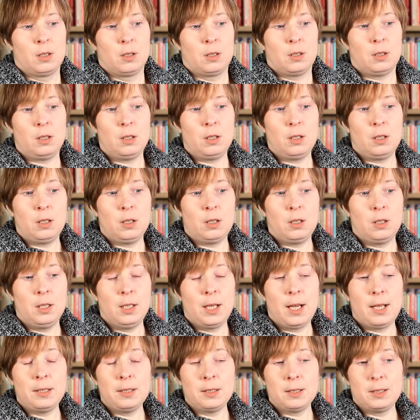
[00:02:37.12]
Э,
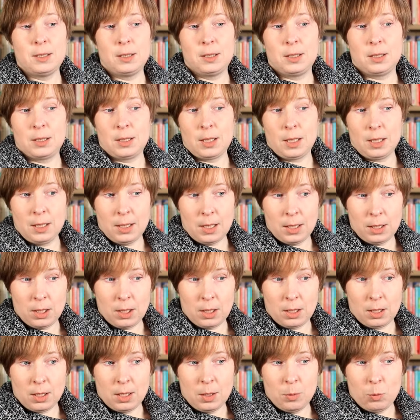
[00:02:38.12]
реальность
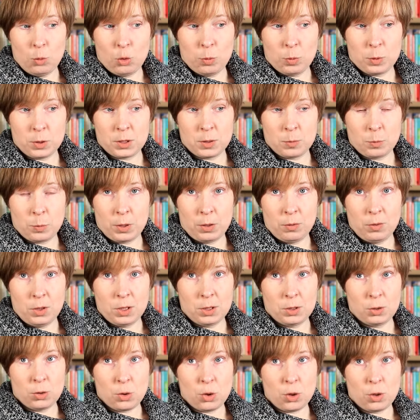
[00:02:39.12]
страданий таким образом
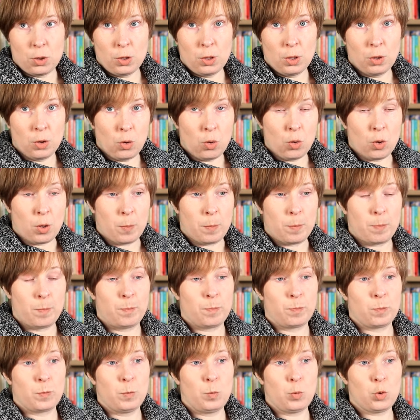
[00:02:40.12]
проверить очень легко.
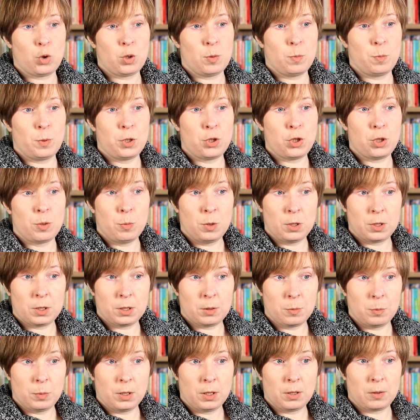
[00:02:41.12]
Можно прищемить
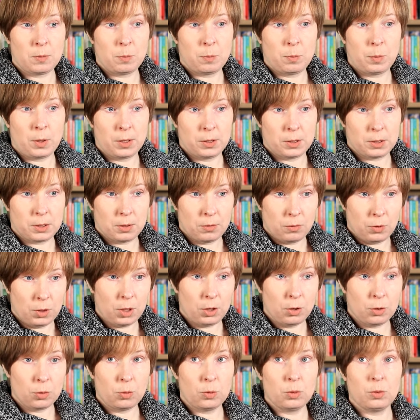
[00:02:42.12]
себе пальцы
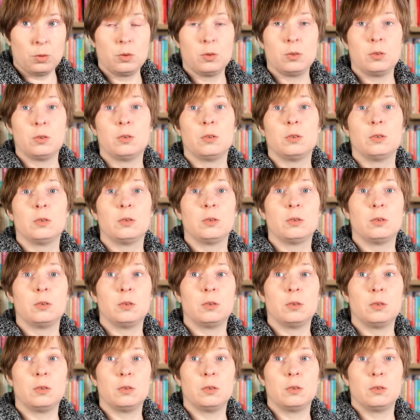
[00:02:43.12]
дверью
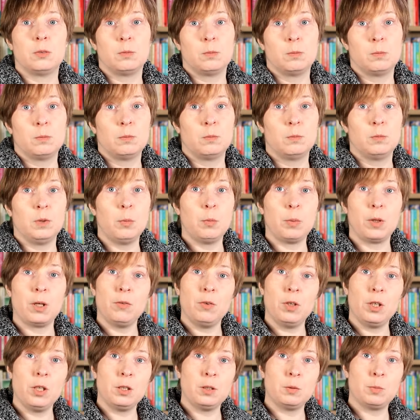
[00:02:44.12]
э, и
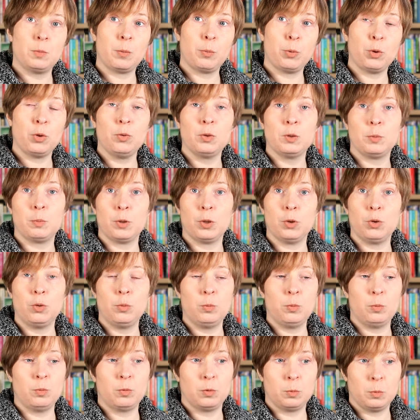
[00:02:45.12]
проверить, попробовать
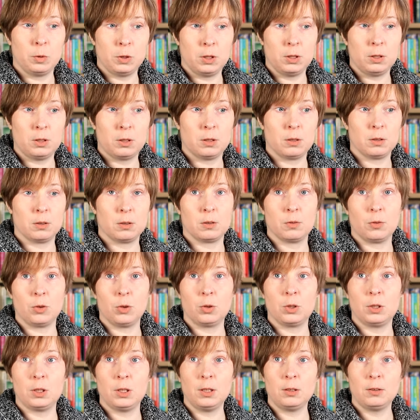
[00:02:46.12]
потом убедить
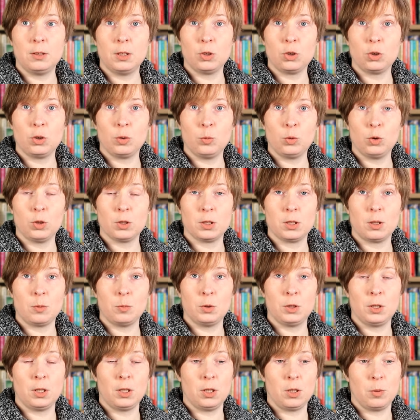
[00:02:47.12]
свое тело, что ему на
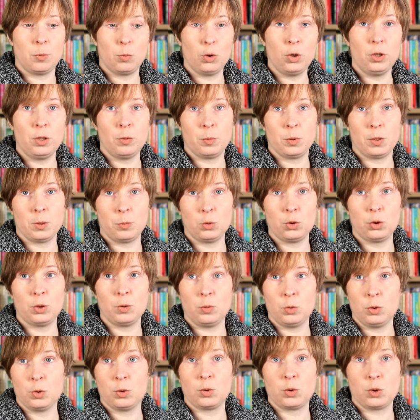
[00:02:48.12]
самом деле не больно, потому что
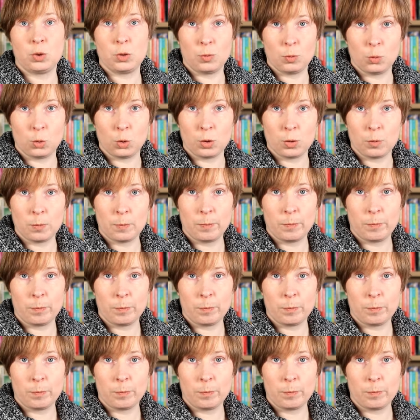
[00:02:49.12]
его не существует.